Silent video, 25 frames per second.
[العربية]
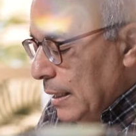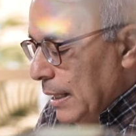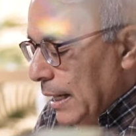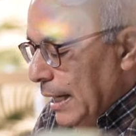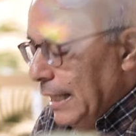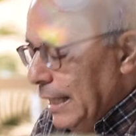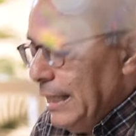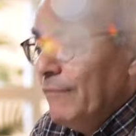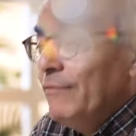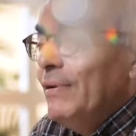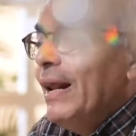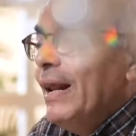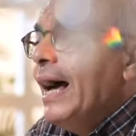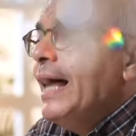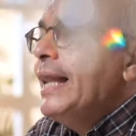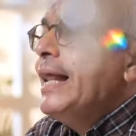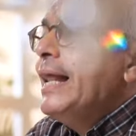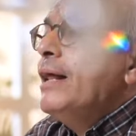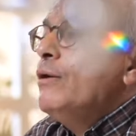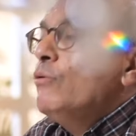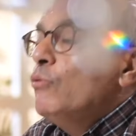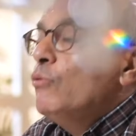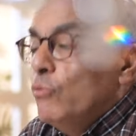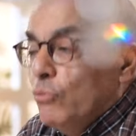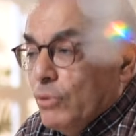احنا في الحلقة
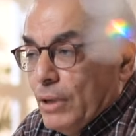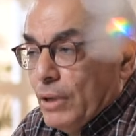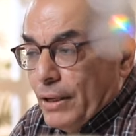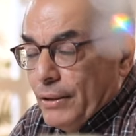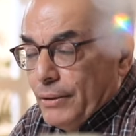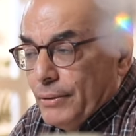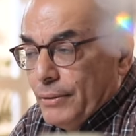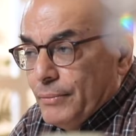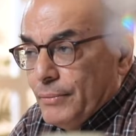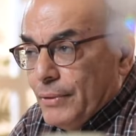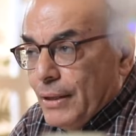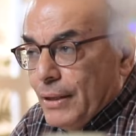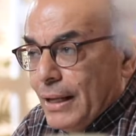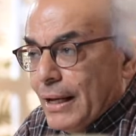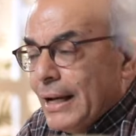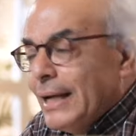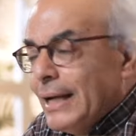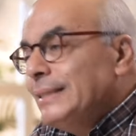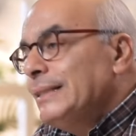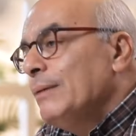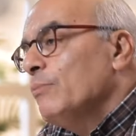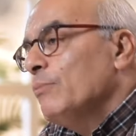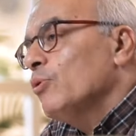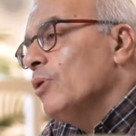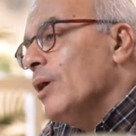الأولى
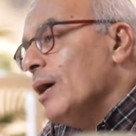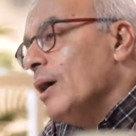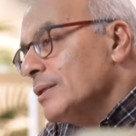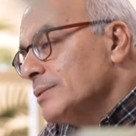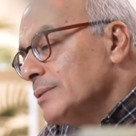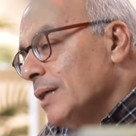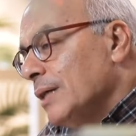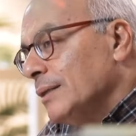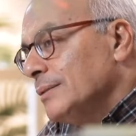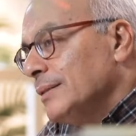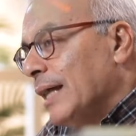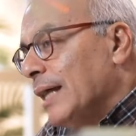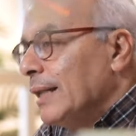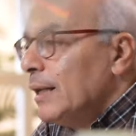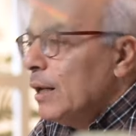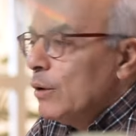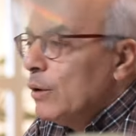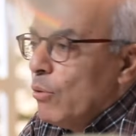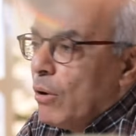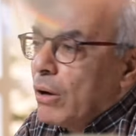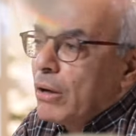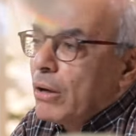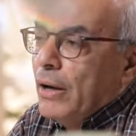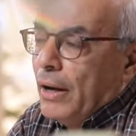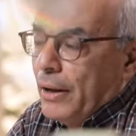أخذنا ملاحظات على
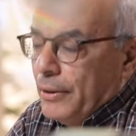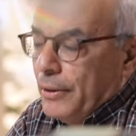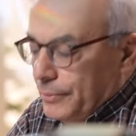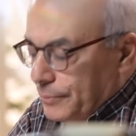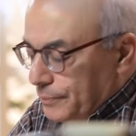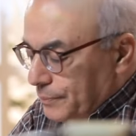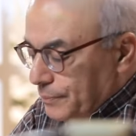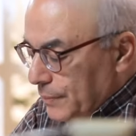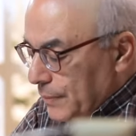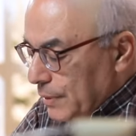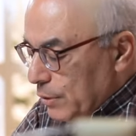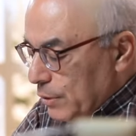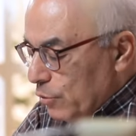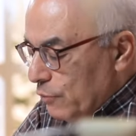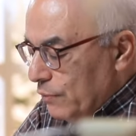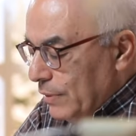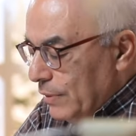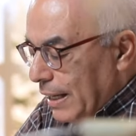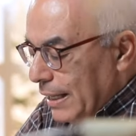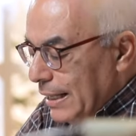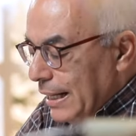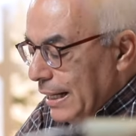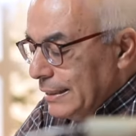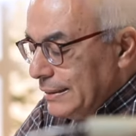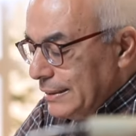الواقع في
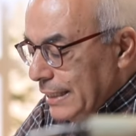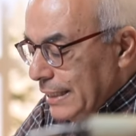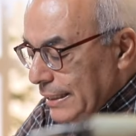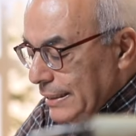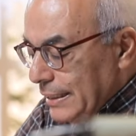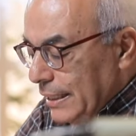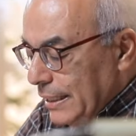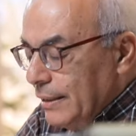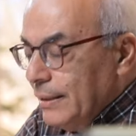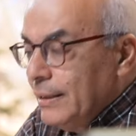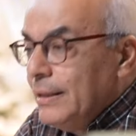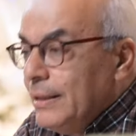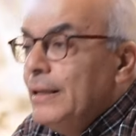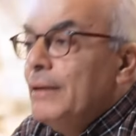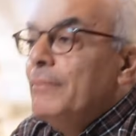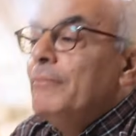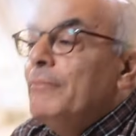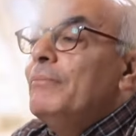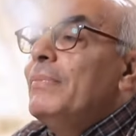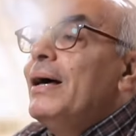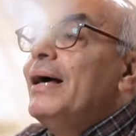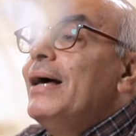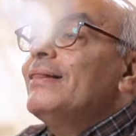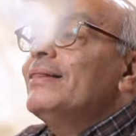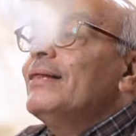الحلقة الثانية
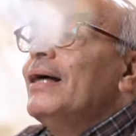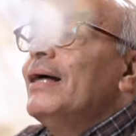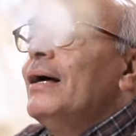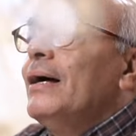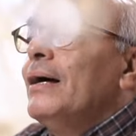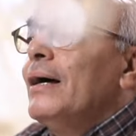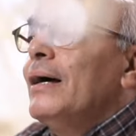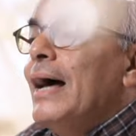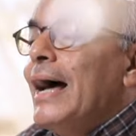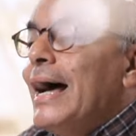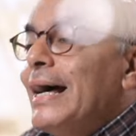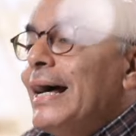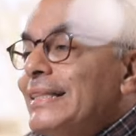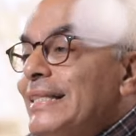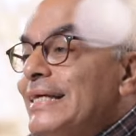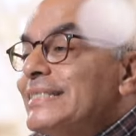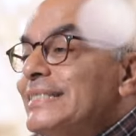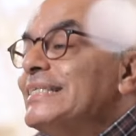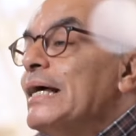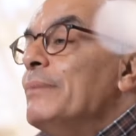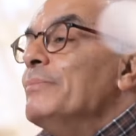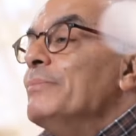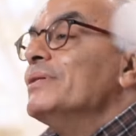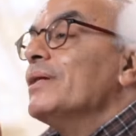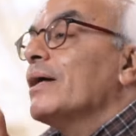ماذا
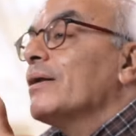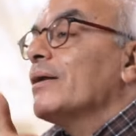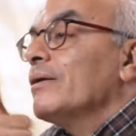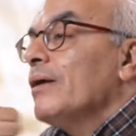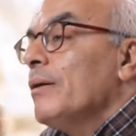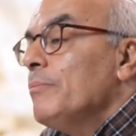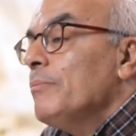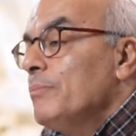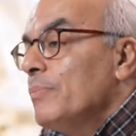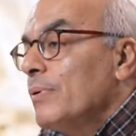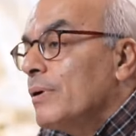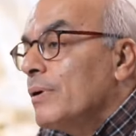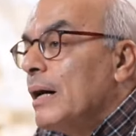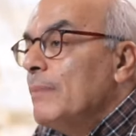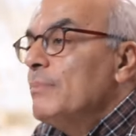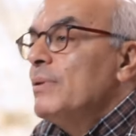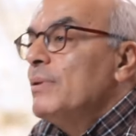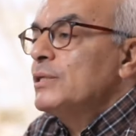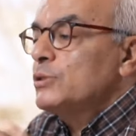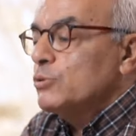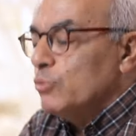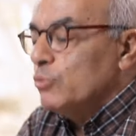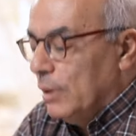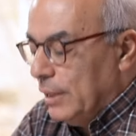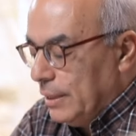حدث من الرب قبل
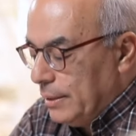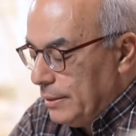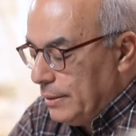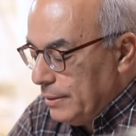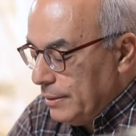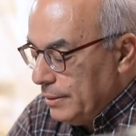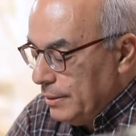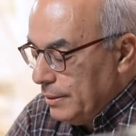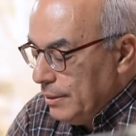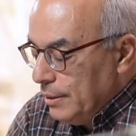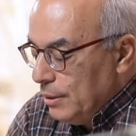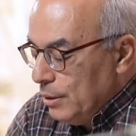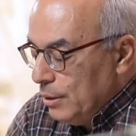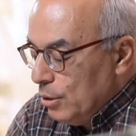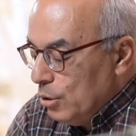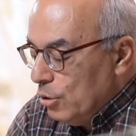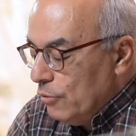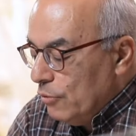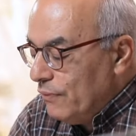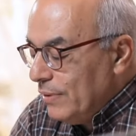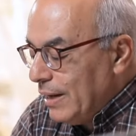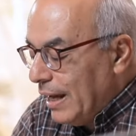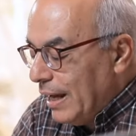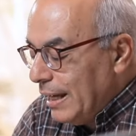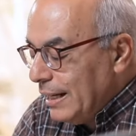السؤال
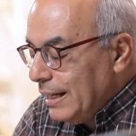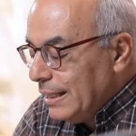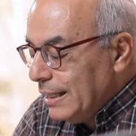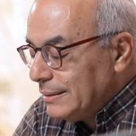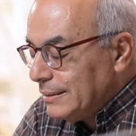وفي الحلقة